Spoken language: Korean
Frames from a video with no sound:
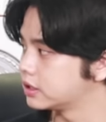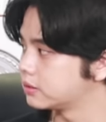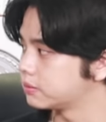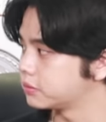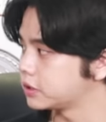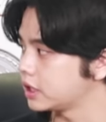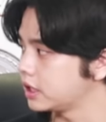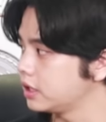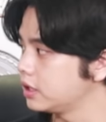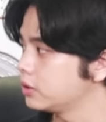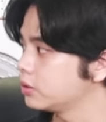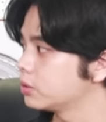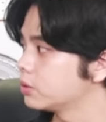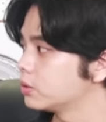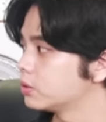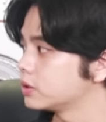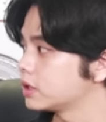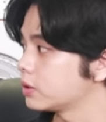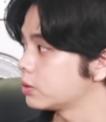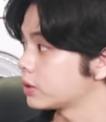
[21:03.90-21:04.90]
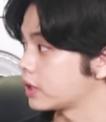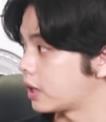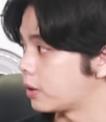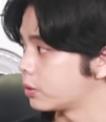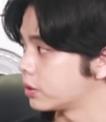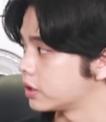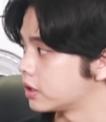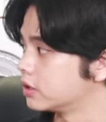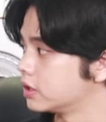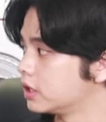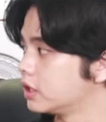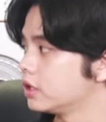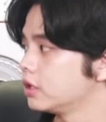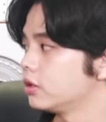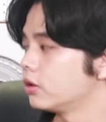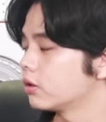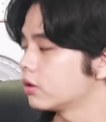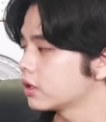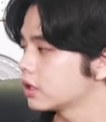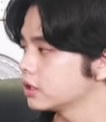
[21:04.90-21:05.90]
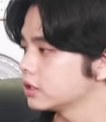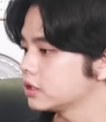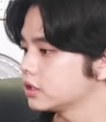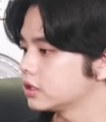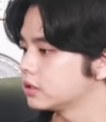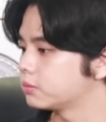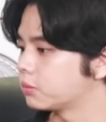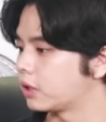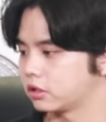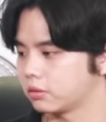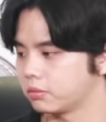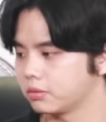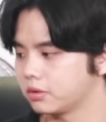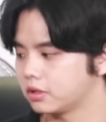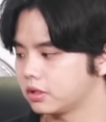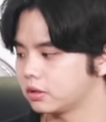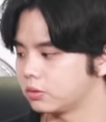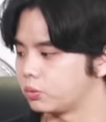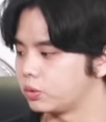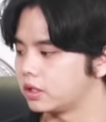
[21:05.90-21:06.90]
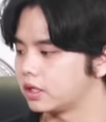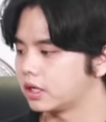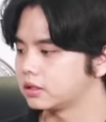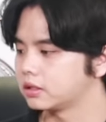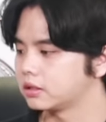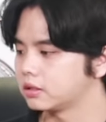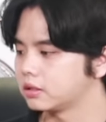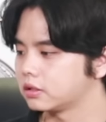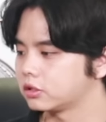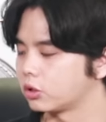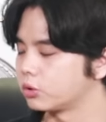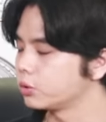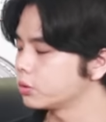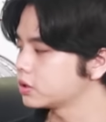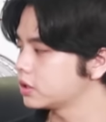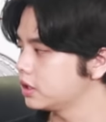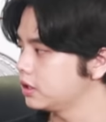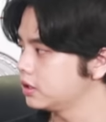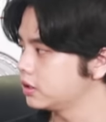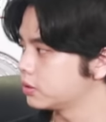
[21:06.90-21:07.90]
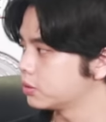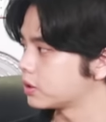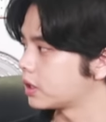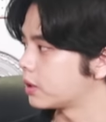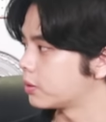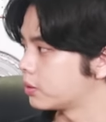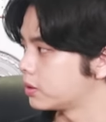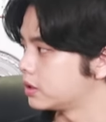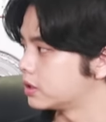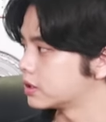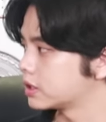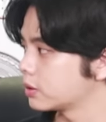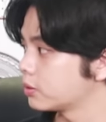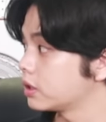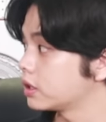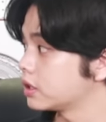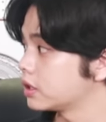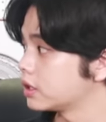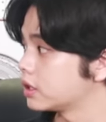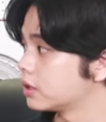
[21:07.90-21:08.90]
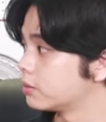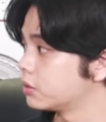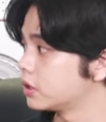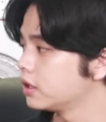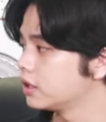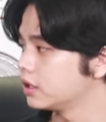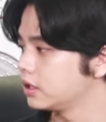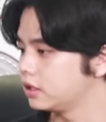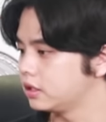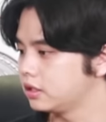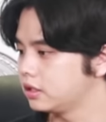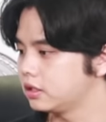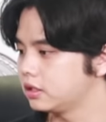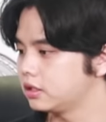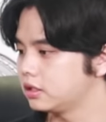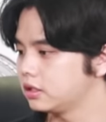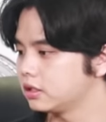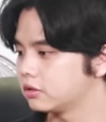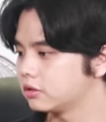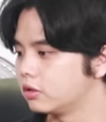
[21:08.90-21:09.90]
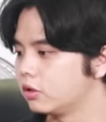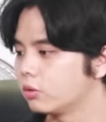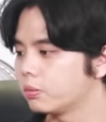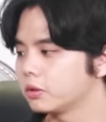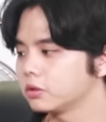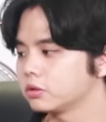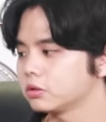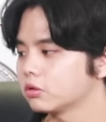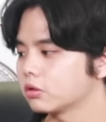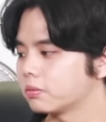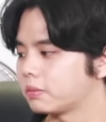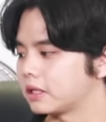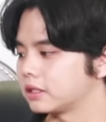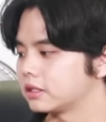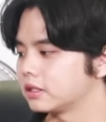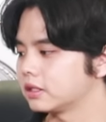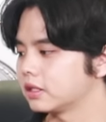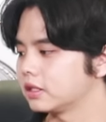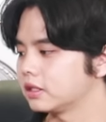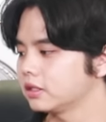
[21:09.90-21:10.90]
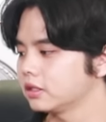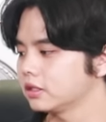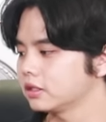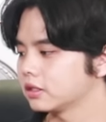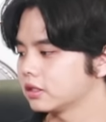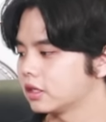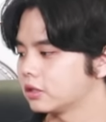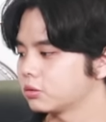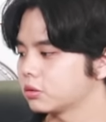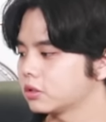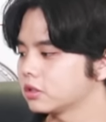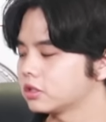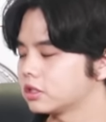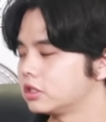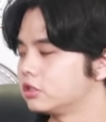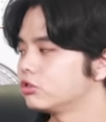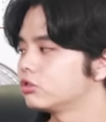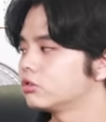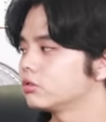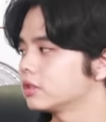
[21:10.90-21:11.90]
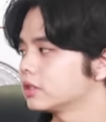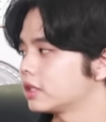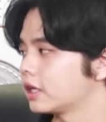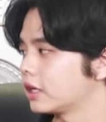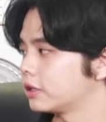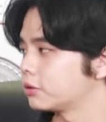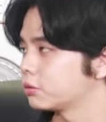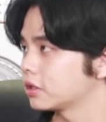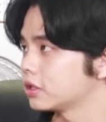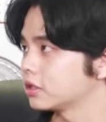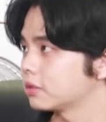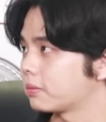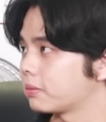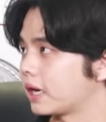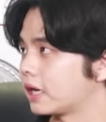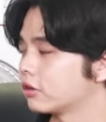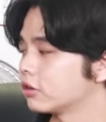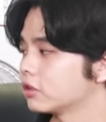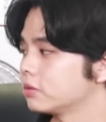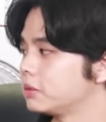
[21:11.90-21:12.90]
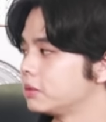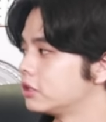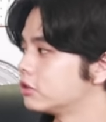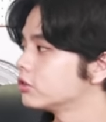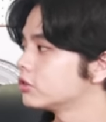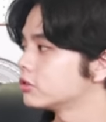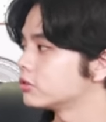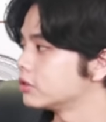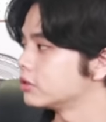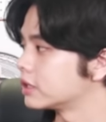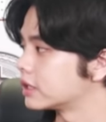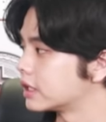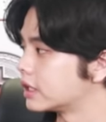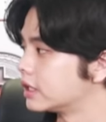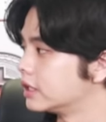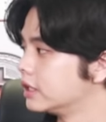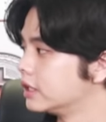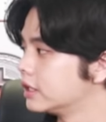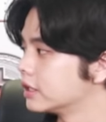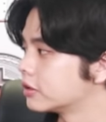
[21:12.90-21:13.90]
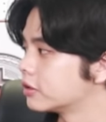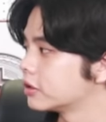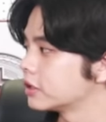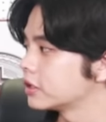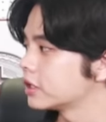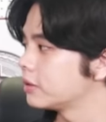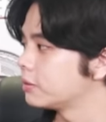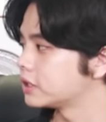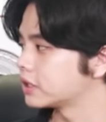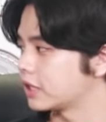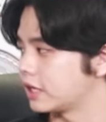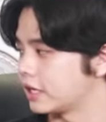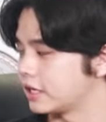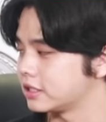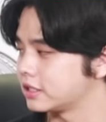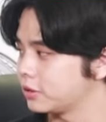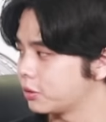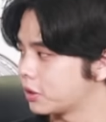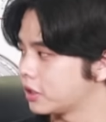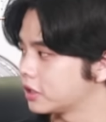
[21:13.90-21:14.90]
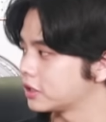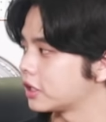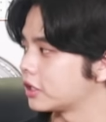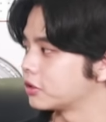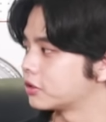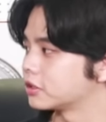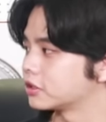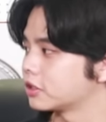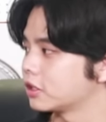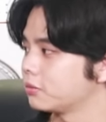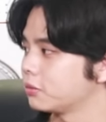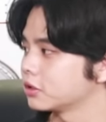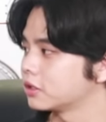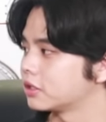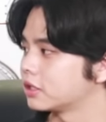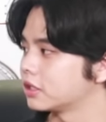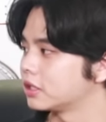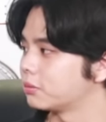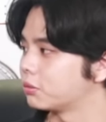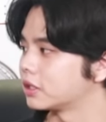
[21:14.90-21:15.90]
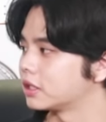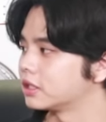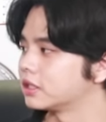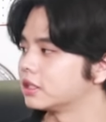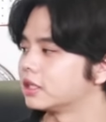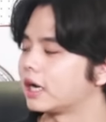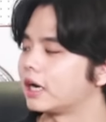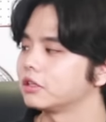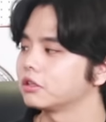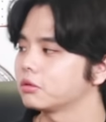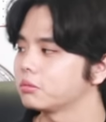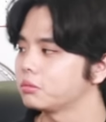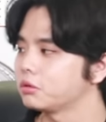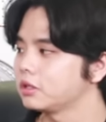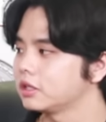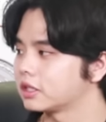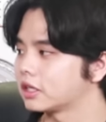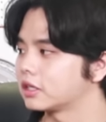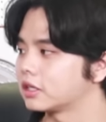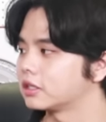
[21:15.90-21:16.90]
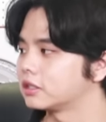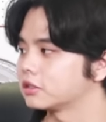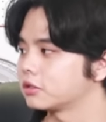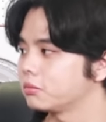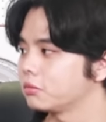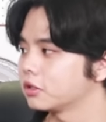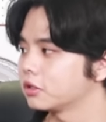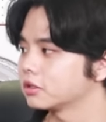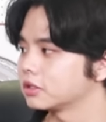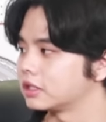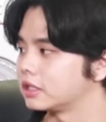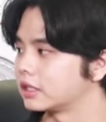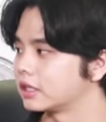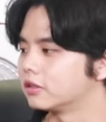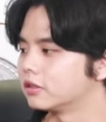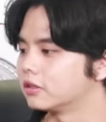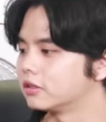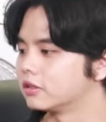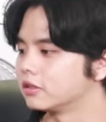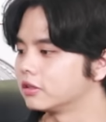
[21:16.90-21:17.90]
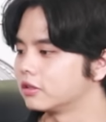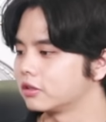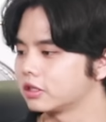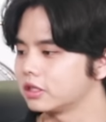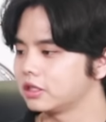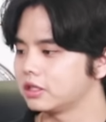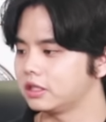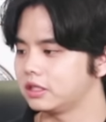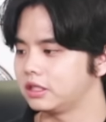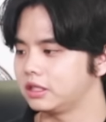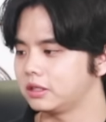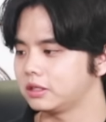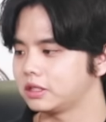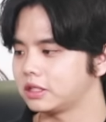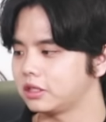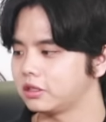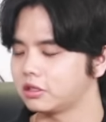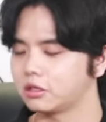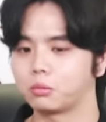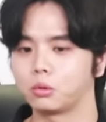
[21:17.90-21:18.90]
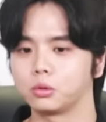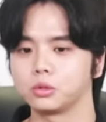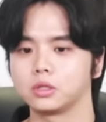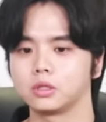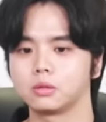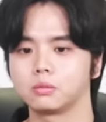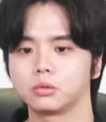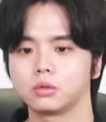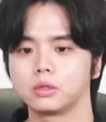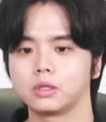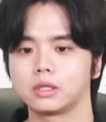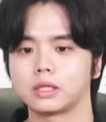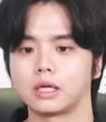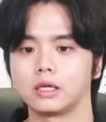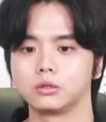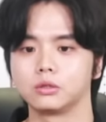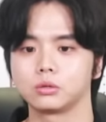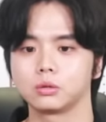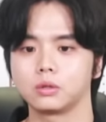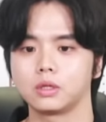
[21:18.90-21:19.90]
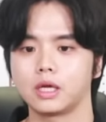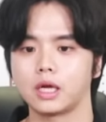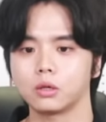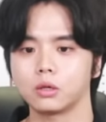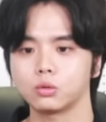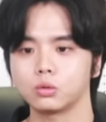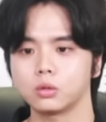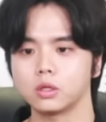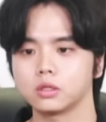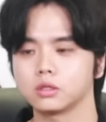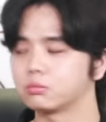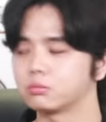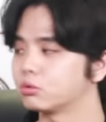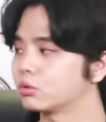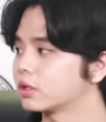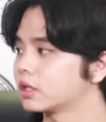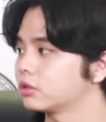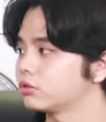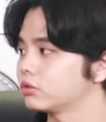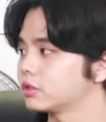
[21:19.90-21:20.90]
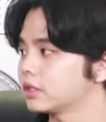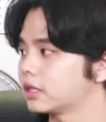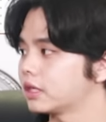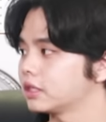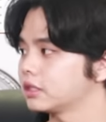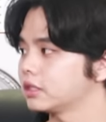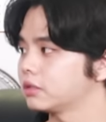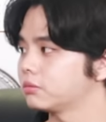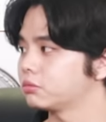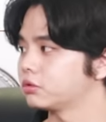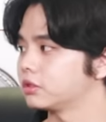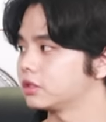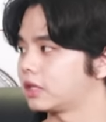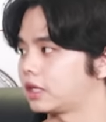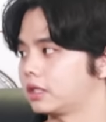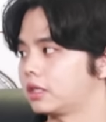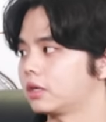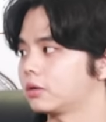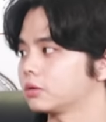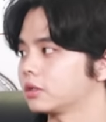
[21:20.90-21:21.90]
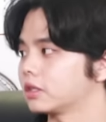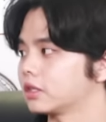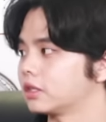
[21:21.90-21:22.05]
체인도 새로 나오게 돼요. 여러 가지 뭐 RWA를 위한 전용 체인들도 나오고 있는 상황이기 때문에 이 글로벌적으로 봤을 때는 계속해서 발걸음이 이뤄지고 있다. 그렇기 때문에 제가 STO라는 단어를 설명드리기보다는 RWA라는 설명드린 게, 여기 이 채널을 보시는 분이 단순히 한국에서 뭔가 투자를 하시는 분은 아니라고 생각이